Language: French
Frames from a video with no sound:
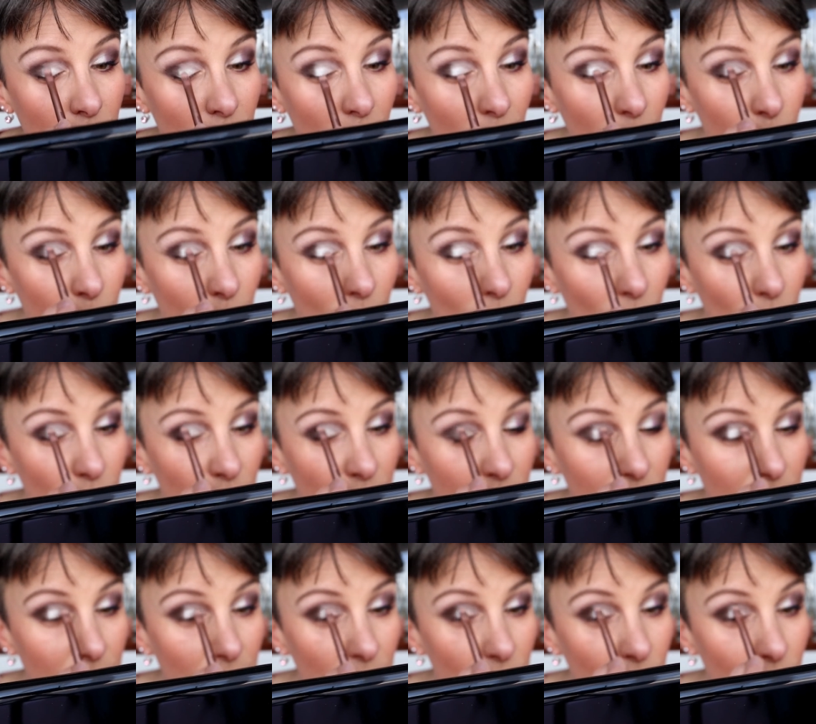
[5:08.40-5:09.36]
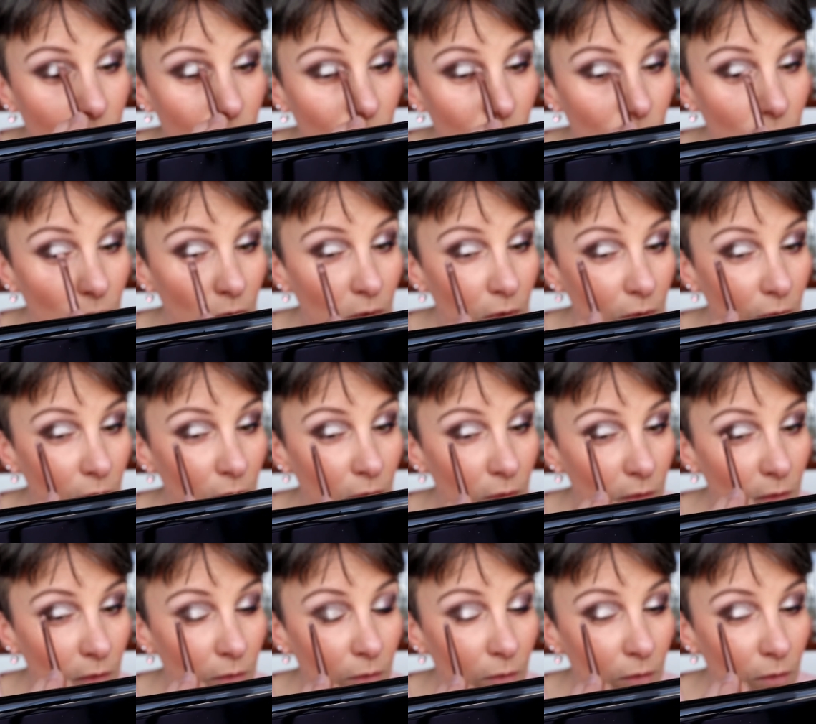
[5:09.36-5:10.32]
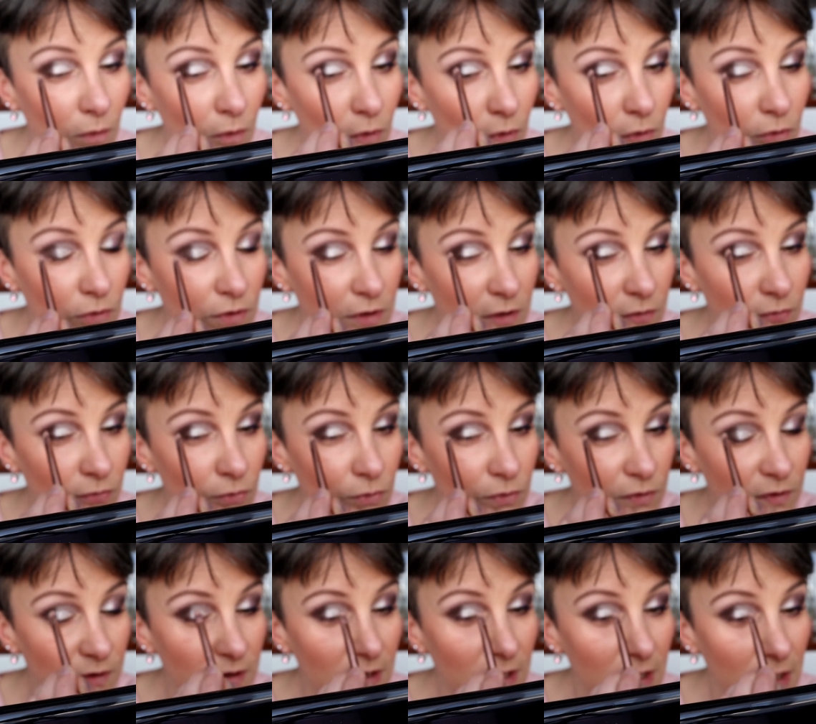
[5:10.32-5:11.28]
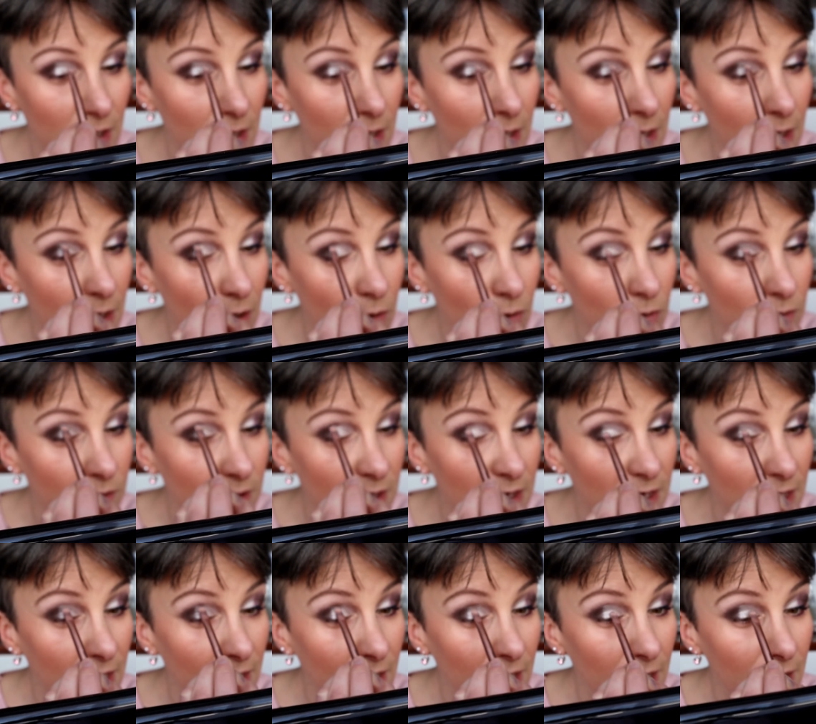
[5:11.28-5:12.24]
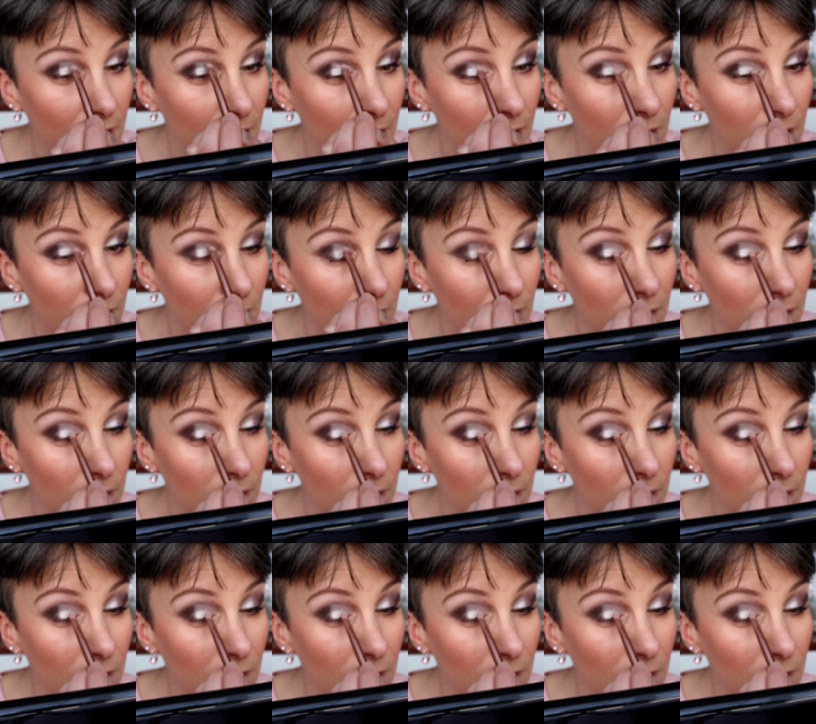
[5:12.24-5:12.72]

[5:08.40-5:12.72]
Après on va venir fondre euh, le côté foncé et le côté clair